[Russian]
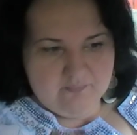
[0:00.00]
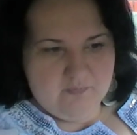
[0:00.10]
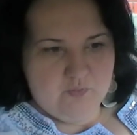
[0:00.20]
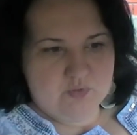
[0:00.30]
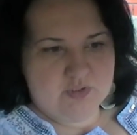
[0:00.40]

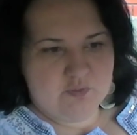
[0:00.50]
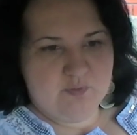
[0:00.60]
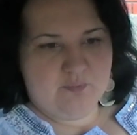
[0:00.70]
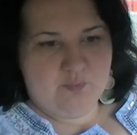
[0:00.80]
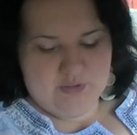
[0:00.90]
ну, скажем
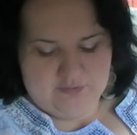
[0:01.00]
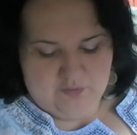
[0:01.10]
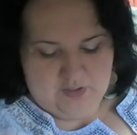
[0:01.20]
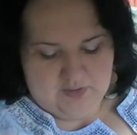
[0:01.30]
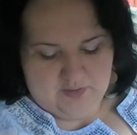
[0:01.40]
так, после
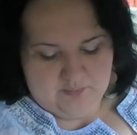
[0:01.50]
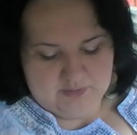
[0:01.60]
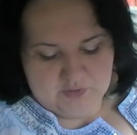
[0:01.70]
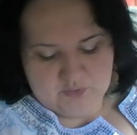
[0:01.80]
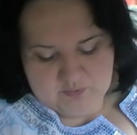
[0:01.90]
того, как
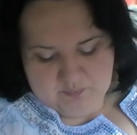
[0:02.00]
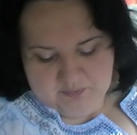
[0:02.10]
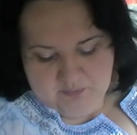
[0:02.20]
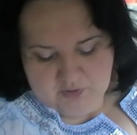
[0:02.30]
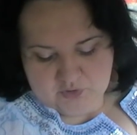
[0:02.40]
молодые люди
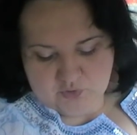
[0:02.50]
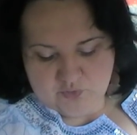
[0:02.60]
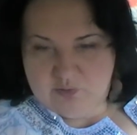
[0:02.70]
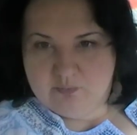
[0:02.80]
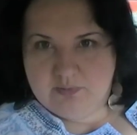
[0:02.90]
понимают,
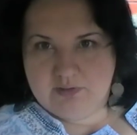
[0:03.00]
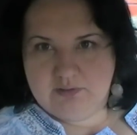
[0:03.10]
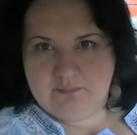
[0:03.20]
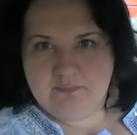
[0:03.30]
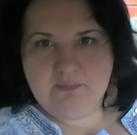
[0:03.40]
что
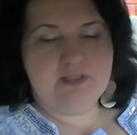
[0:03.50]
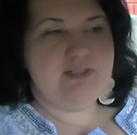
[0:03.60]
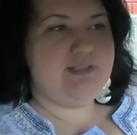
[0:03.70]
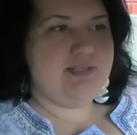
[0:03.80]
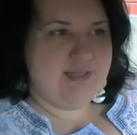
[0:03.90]
им
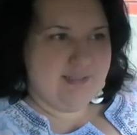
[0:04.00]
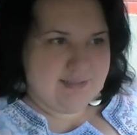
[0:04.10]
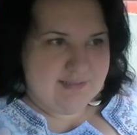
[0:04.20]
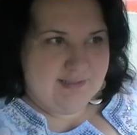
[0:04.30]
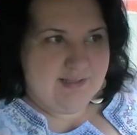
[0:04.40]

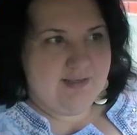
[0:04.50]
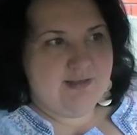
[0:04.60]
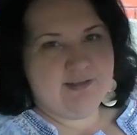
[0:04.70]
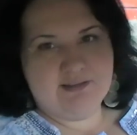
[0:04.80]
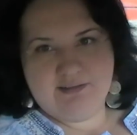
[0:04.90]
интересно
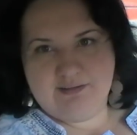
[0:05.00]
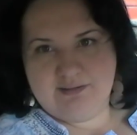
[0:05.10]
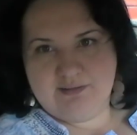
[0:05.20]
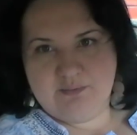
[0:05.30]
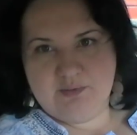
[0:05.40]

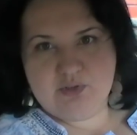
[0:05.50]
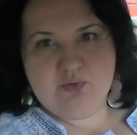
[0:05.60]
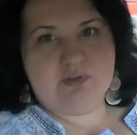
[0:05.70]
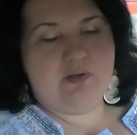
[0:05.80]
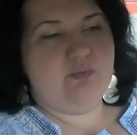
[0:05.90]

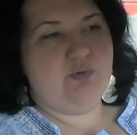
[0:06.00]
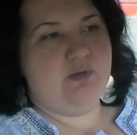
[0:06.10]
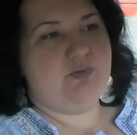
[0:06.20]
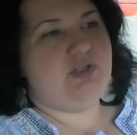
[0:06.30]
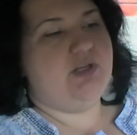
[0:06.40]
между
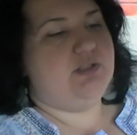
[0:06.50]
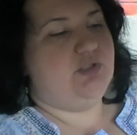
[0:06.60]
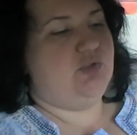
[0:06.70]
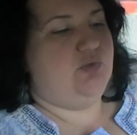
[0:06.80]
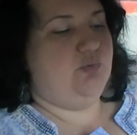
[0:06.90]
собой
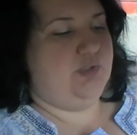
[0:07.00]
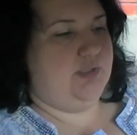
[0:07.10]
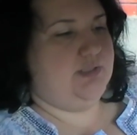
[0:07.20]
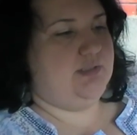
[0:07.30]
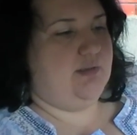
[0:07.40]
общаться, что у
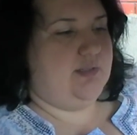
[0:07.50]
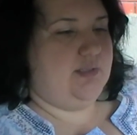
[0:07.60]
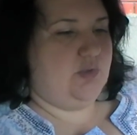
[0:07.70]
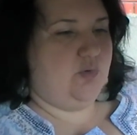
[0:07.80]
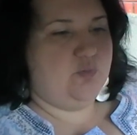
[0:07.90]
них есть
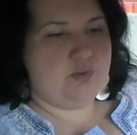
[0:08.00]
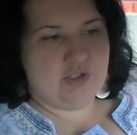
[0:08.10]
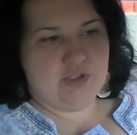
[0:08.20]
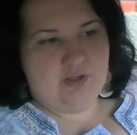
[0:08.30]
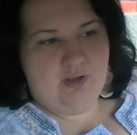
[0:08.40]
какие-то
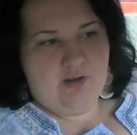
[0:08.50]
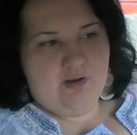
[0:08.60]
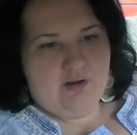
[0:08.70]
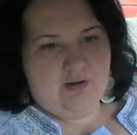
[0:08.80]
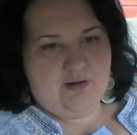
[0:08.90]
общие
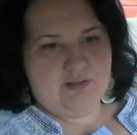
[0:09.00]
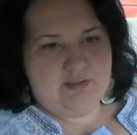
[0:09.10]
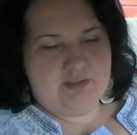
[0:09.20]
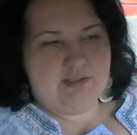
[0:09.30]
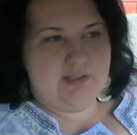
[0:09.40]

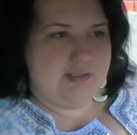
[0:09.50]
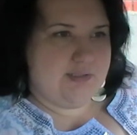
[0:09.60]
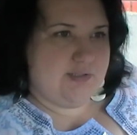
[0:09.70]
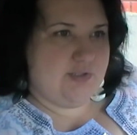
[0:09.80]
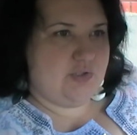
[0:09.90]

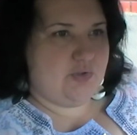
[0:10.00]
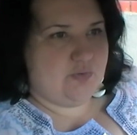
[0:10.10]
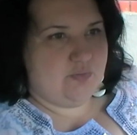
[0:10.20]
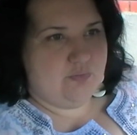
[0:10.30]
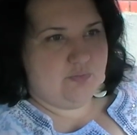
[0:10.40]
интересы,
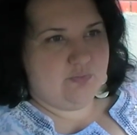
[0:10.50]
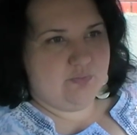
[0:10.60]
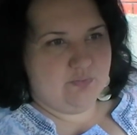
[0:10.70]
что